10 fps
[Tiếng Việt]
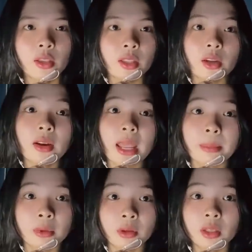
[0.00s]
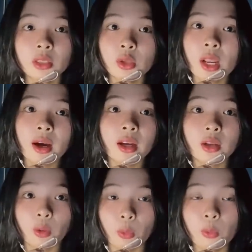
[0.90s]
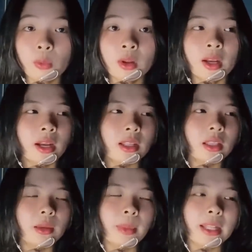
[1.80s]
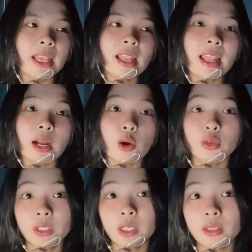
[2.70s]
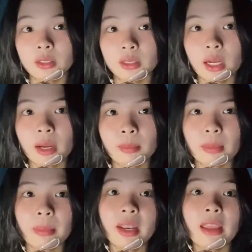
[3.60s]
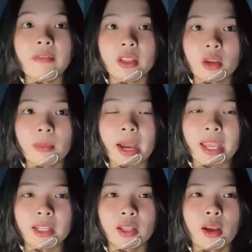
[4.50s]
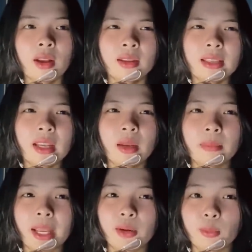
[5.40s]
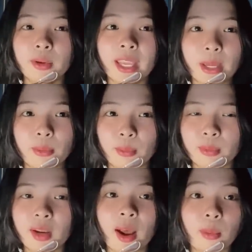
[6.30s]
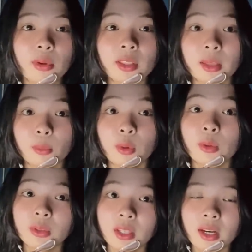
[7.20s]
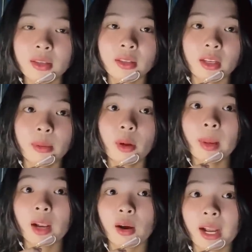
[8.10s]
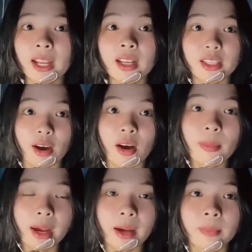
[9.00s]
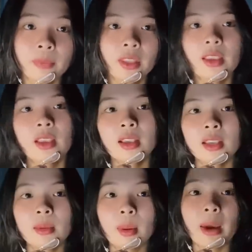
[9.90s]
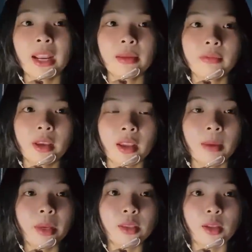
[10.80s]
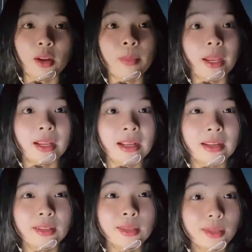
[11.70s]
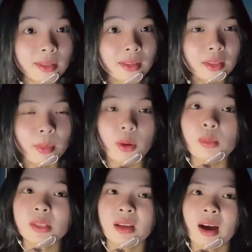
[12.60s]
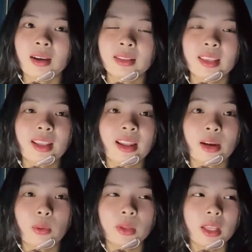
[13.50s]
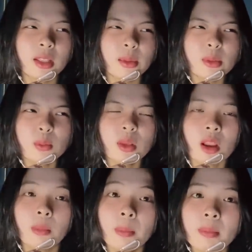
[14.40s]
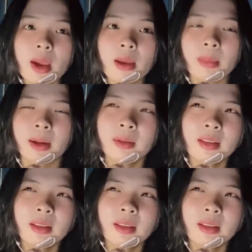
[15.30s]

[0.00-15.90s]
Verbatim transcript: Nhìn nó đẹp nữa, tuy là hơi cũ thì ba thấy là còn chơi được á, ba mới đem về cho bạn gia đình bạn cũng nghèo nên không có tiền mua đồ chơi thời điểm đó bạn còn khá là nhỏ mà khi mà ba đem về bạn nhìn nó bạn thích thích nhưng mà cũng sợ tại vì lần đầu tiên tiếp xúc với loại búp bê mà